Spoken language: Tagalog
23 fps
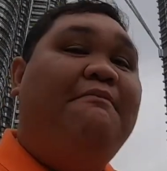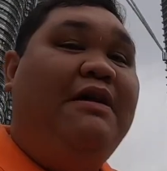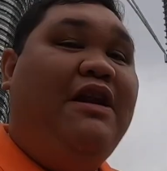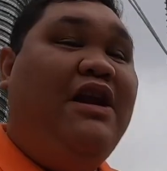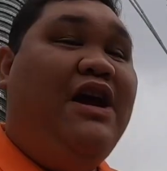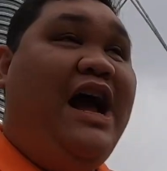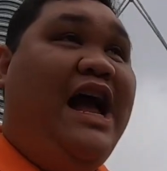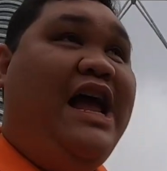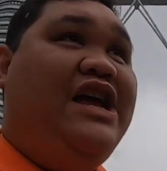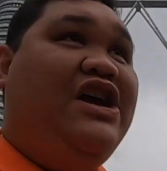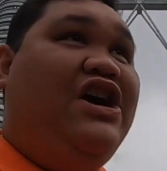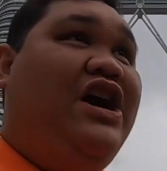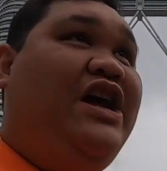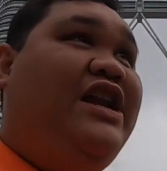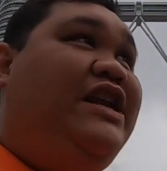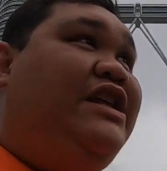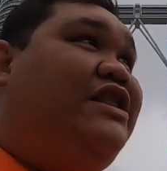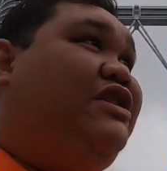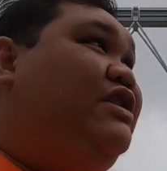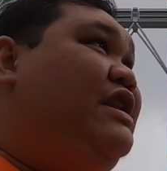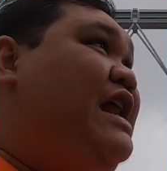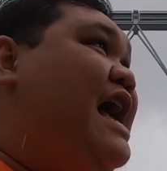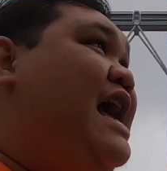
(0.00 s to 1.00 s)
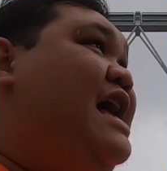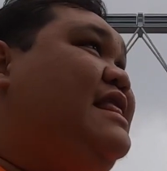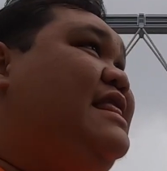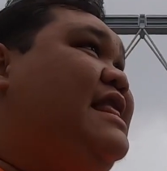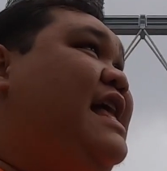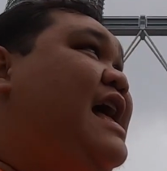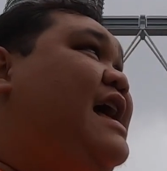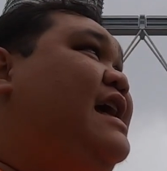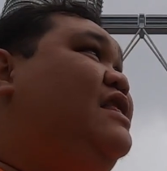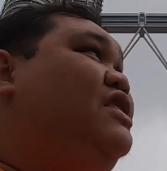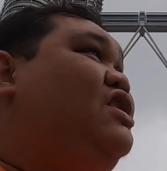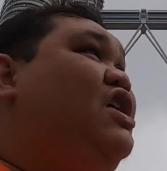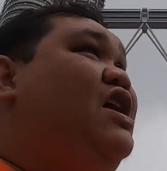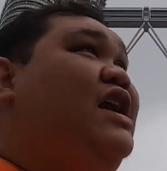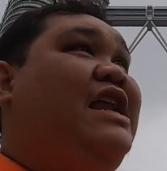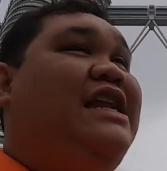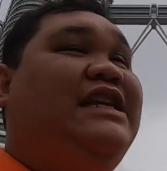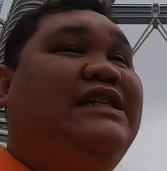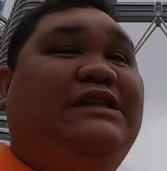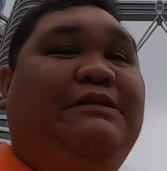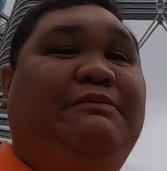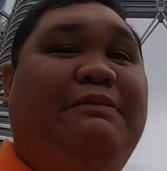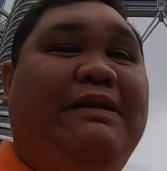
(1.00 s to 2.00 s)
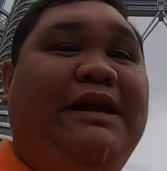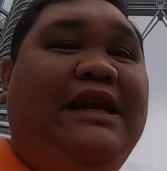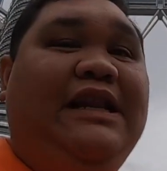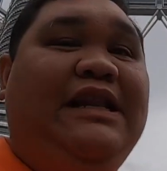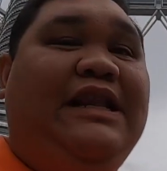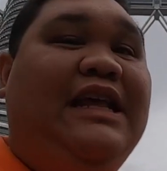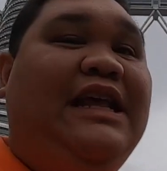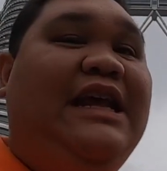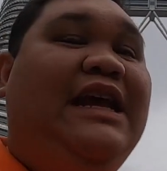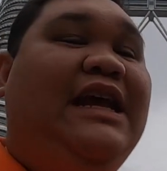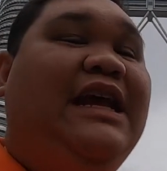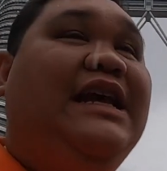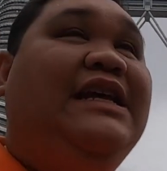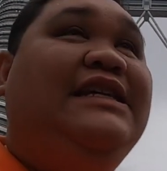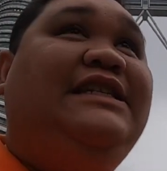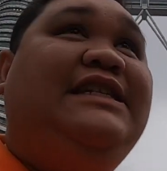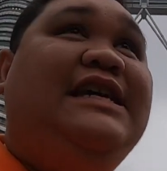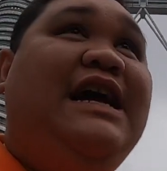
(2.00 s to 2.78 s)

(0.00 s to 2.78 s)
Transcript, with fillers: Pero ngayon, ito na ata ang tallest building in